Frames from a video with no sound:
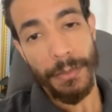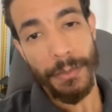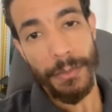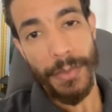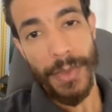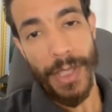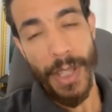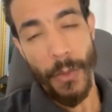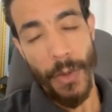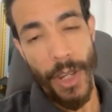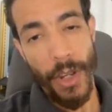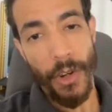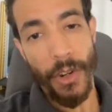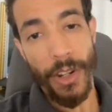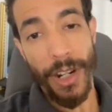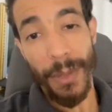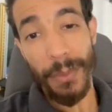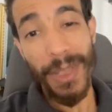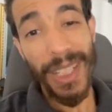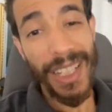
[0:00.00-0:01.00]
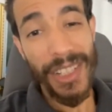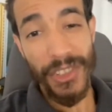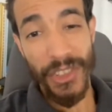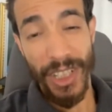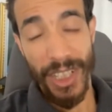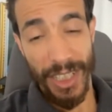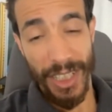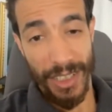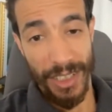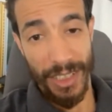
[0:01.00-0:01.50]
بزاويه اخرى ملي
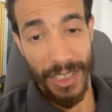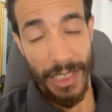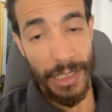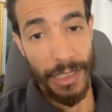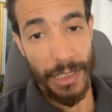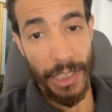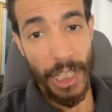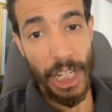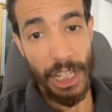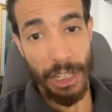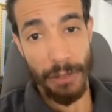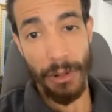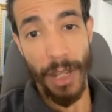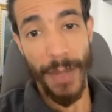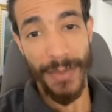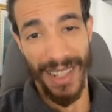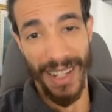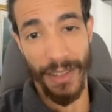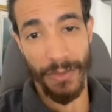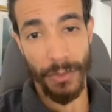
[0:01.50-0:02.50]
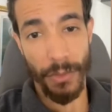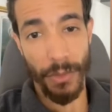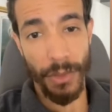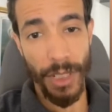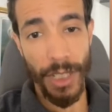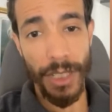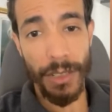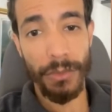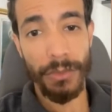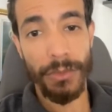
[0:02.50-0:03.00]
كتجي كتجيب 5000
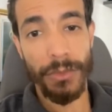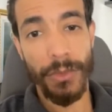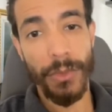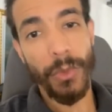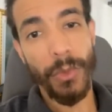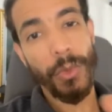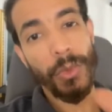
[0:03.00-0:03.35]
دولار